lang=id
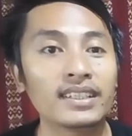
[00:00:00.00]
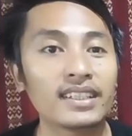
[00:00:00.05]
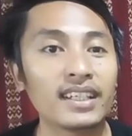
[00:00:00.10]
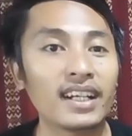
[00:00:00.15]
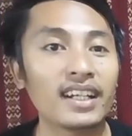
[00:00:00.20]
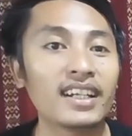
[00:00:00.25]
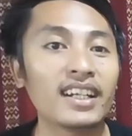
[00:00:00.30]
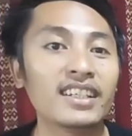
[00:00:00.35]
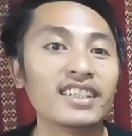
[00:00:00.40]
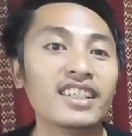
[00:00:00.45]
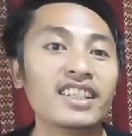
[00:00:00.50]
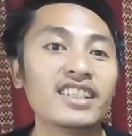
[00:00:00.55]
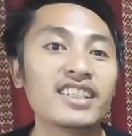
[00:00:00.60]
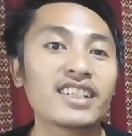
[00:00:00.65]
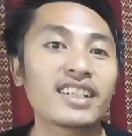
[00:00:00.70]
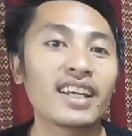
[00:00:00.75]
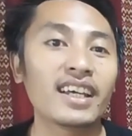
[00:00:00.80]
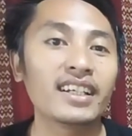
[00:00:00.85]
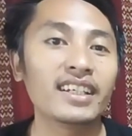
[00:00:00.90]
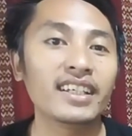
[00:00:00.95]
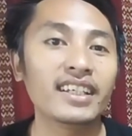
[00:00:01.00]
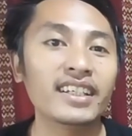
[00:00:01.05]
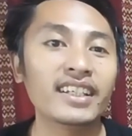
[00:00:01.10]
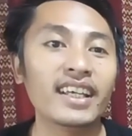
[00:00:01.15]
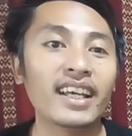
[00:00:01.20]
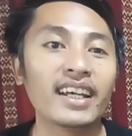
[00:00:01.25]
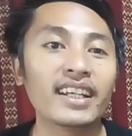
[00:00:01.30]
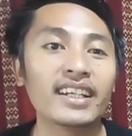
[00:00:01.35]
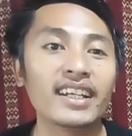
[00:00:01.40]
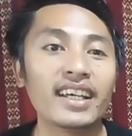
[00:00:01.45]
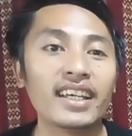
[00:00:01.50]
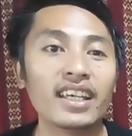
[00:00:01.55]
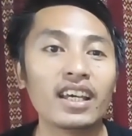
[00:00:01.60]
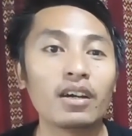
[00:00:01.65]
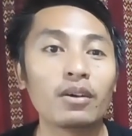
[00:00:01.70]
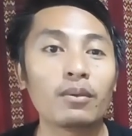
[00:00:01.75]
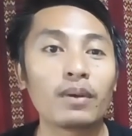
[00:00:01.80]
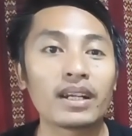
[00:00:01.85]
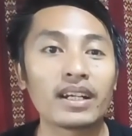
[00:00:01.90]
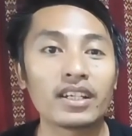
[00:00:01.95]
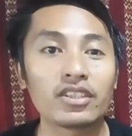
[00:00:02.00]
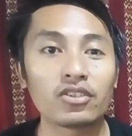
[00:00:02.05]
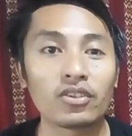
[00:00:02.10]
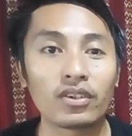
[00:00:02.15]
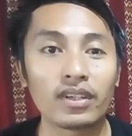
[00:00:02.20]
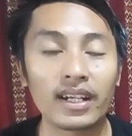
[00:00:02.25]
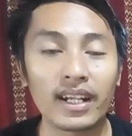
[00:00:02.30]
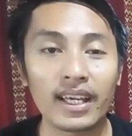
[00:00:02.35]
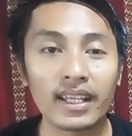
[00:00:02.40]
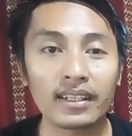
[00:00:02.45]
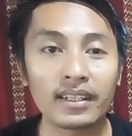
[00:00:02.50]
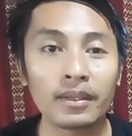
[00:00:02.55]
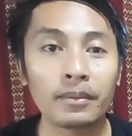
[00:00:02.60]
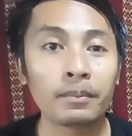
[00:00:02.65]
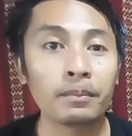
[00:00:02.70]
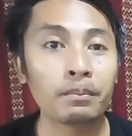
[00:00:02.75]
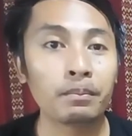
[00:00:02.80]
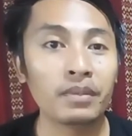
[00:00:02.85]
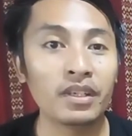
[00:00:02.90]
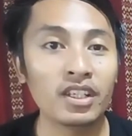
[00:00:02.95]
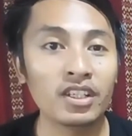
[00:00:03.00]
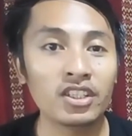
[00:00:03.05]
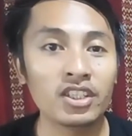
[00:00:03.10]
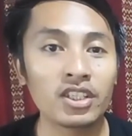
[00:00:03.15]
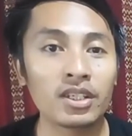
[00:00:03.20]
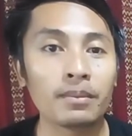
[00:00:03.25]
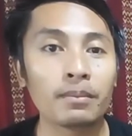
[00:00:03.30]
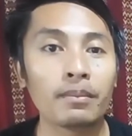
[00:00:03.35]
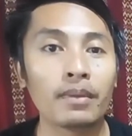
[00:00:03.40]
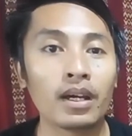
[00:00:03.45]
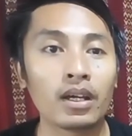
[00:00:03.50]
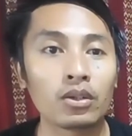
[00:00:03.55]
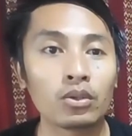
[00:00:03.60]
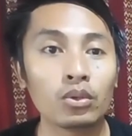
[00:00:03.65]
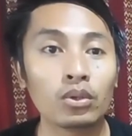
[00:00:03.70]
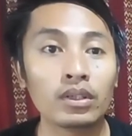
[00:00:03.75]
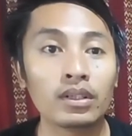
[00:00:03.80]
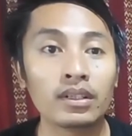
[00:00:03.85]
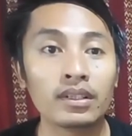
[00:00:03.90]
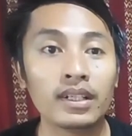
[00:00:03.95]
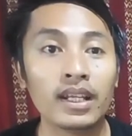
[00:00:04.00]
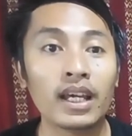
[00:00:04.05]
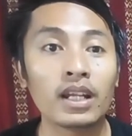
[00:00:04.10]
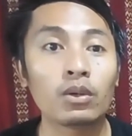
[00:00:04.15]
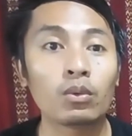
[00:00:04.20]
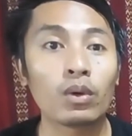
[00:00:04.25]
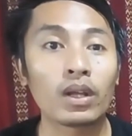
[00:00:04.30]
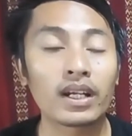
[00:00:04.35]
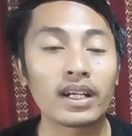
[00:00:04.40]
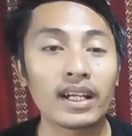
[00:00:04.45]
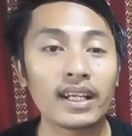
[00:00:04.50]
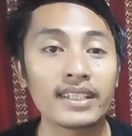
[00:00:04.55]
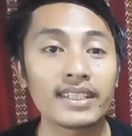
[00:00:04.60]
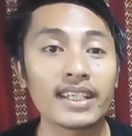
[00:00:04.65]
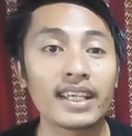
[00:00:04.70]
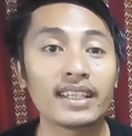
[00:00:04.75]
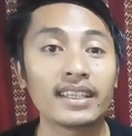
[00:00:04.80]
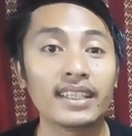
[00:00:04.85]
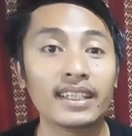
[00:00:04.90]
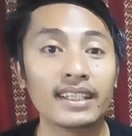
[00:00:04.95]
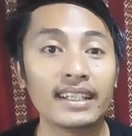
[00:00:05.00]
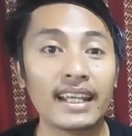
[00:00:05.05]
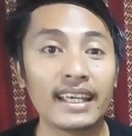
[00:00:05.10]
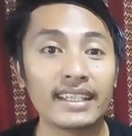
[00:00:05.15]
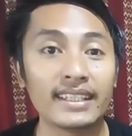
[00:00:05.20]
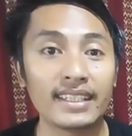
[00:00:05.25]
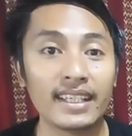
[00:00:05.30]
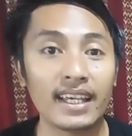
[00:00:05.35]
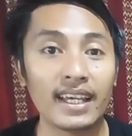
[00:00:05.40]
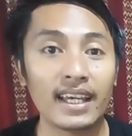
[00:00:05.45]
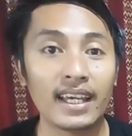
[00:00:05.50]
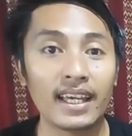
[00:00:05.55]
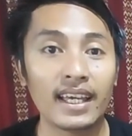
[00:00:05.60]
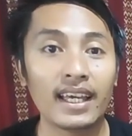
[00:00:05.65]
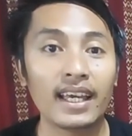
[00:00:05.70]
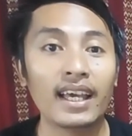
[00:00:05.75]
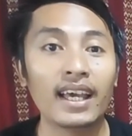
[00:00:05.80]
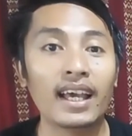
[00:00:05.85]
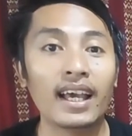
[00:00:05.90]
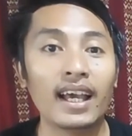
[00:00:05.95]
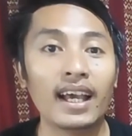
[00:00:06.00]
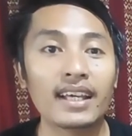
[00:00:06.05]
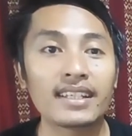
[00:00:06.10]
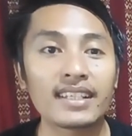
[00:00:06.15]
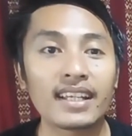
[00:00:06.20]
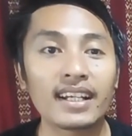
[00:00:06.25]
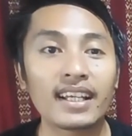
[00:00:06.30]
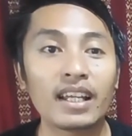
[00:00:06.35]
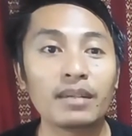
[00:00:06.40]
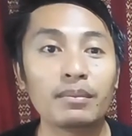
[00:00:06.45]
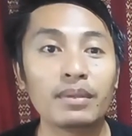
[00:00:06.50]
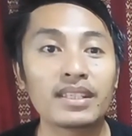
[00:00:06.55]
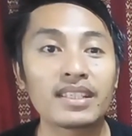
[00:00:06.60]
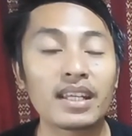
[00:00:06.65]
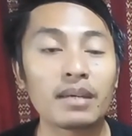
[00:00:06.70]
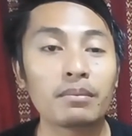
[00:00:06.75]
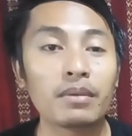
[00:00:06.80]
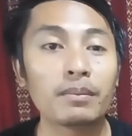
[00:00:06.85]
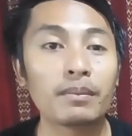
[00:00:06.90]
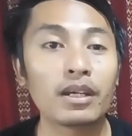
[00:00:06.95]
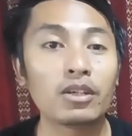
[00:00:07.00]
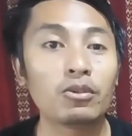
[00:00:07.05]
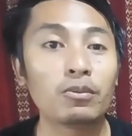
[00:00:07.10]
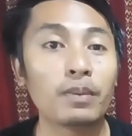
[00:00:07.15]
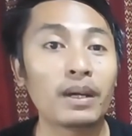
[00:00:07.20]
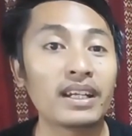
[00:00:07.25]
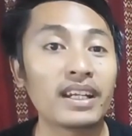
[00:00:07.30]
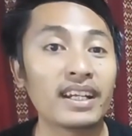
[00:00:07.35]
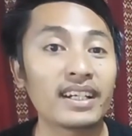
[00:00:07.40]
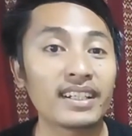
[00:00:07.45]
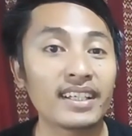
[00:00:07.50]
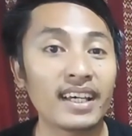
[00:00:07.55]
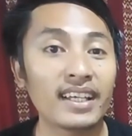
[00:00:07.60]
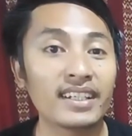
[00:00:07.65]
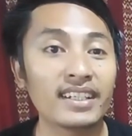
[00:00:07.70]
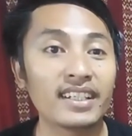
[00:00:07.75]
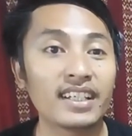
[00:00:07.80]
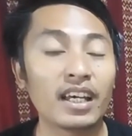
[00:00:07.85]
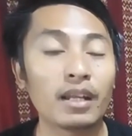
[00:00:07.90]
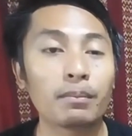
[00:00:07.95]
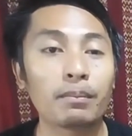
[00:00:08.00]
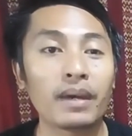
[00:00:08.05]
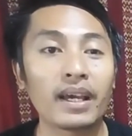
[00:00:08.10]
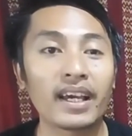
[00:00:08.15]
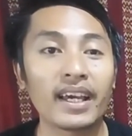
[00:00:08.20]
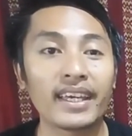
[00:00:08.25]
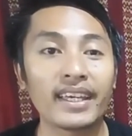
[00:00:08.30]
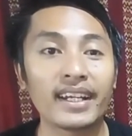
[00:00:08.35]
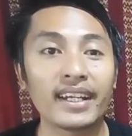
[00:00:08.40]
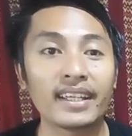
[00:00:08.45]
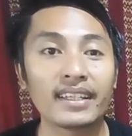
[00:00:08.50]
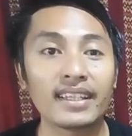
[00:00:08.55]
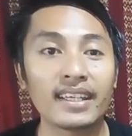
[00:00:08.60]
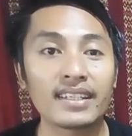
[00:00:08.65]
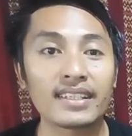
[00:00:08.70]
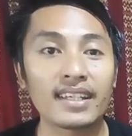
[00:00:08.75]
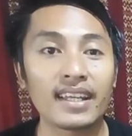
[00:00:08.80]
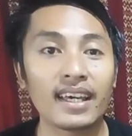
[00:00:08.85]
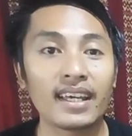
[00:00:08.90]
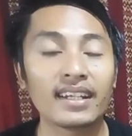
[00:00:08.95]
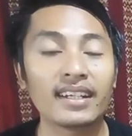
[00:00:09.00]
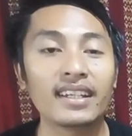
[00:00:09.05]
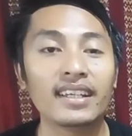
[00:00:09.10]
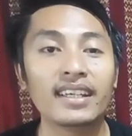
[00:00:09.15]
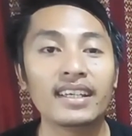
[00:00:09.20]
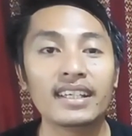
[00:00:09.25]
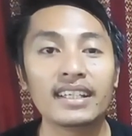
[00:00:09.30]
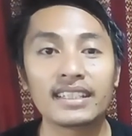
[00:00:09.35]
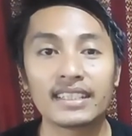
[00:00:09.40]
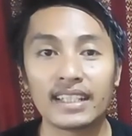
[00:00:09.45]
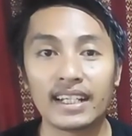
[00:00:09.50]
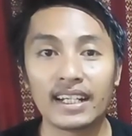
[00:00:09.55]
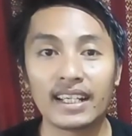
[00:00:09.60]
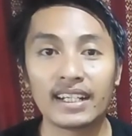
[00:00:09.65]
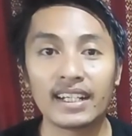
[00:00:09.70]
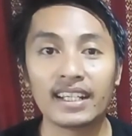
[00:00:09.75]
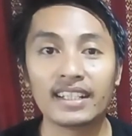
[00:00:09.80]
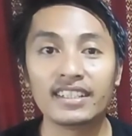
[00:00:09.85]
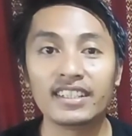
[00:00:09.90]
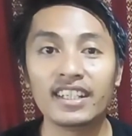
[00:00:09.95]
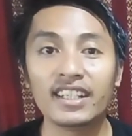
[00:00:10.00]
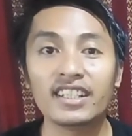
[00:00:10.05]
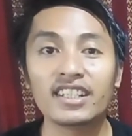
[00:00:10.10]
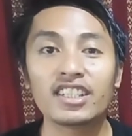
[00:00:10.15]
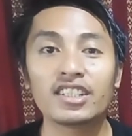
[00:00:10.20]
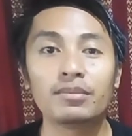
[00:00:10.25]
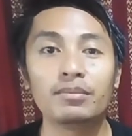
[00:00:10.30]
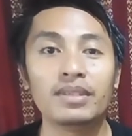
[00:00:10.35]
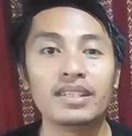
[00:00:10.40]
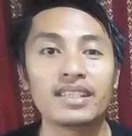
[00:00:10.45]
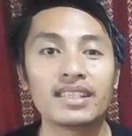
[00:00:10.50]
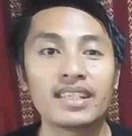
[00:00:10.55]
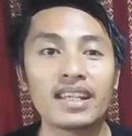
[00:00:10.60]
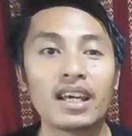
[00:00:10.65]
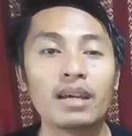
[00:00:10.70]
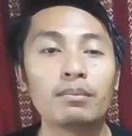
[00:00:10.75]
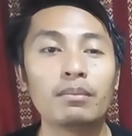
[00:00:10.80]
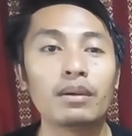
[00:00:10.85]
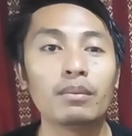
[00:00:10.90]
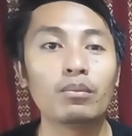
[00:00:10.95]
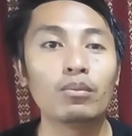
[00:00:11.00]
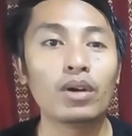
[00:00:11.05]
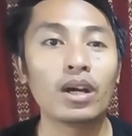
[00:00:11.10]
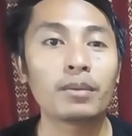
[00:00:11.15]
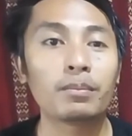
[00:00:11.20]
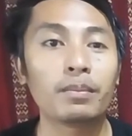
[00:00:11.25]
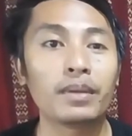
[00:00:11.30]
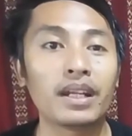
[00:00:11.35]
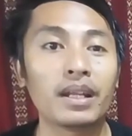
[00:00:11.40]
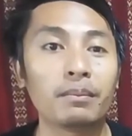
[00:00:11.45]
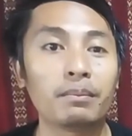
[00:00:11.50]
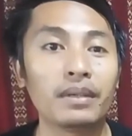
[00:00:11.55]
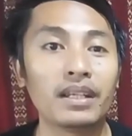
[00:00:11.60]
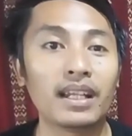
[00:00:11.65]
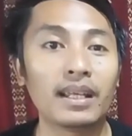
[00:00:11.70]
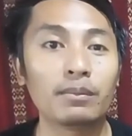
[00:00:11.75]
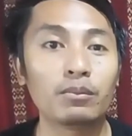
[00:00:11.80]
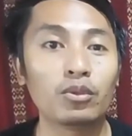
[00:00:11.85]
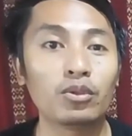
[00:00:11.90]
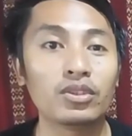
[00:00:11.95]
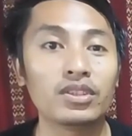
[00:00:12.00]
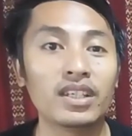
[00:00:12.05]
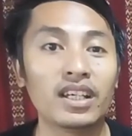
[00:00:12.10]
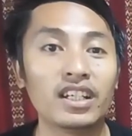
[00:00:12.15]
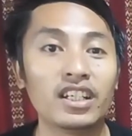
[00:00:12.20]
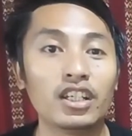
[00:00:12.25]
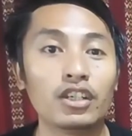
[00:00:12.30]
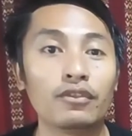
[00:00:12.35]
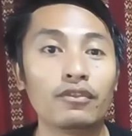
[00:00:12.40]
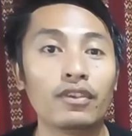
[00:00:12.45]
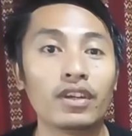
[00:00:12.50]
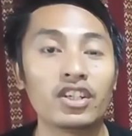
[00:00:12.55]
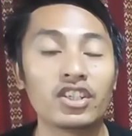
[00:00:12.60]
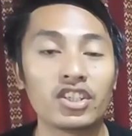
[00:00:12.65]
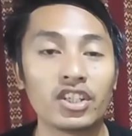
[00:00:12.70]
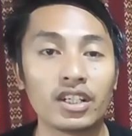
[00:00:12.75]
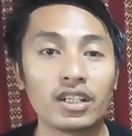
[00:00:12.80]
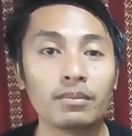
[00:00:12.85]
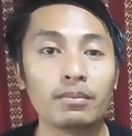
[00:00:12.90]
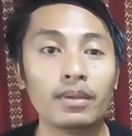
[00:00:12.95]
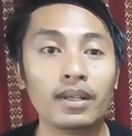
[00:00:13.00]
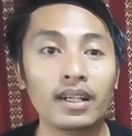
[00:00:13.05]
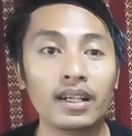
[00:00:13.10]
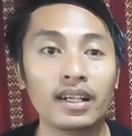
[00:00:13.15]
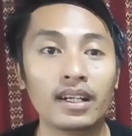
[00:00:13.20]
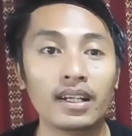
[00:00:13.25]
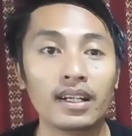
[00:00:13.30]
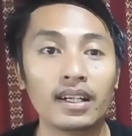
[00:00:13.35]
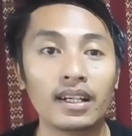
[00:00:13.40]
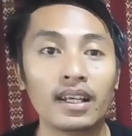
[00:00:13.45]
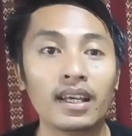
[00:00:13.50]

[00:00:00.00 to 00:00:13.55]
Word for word: Celana jeans kali ini ada yang warna coklat, peach, maroon, dan warna cantik lainnya. Asalkan bisa memadupadankan dengan pakaian atasan, celana jeans bisa membuat penampilanmu jadi fashionable.